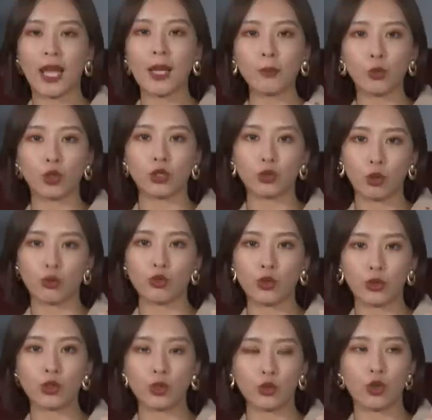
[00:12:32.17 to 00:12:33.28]
单薄的同
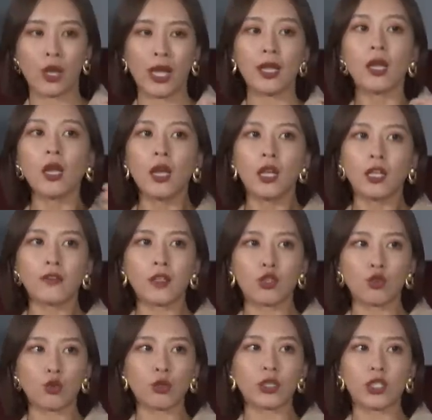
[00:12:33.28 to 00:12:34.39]
学去穿，因为
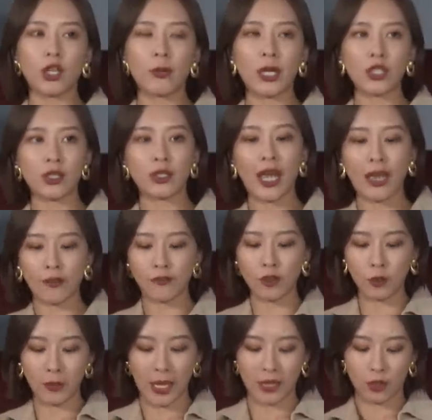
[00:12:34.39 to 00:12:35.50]
如果你上半身太丰满。